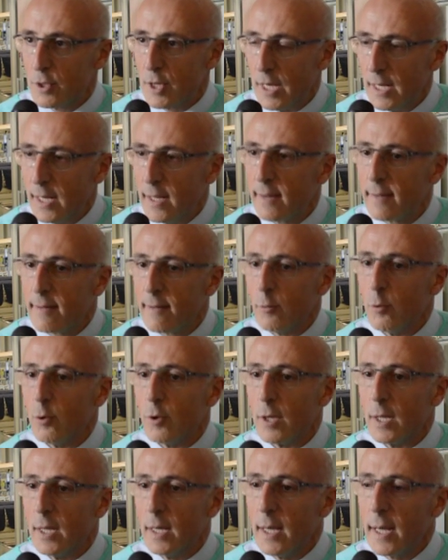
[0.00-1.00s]
Cieli
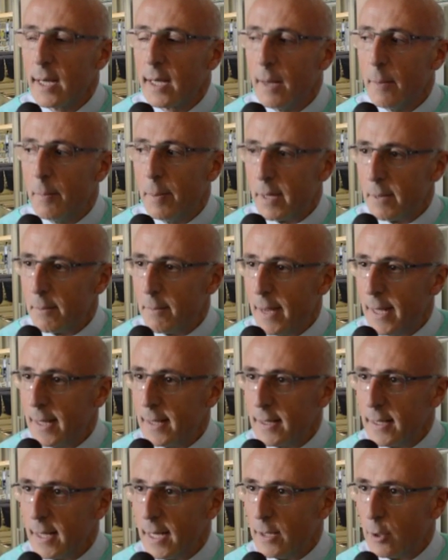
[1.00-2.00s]
Azzurri e che
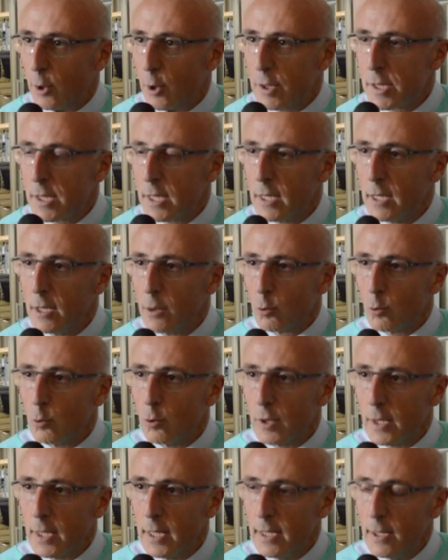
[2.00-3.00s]
permette ai nostri
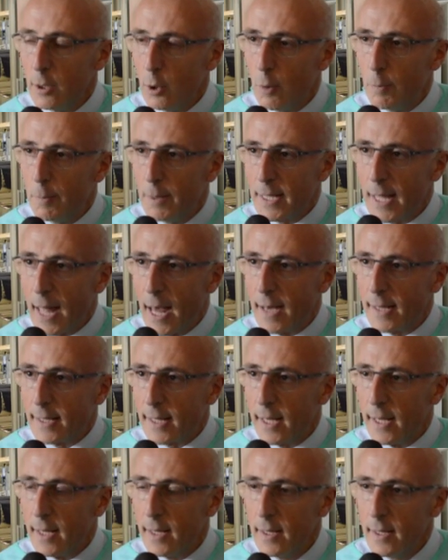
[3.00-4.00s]
chirurghi di
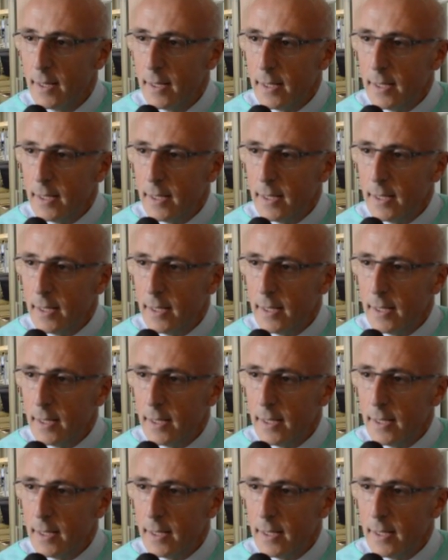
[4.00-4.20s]
operare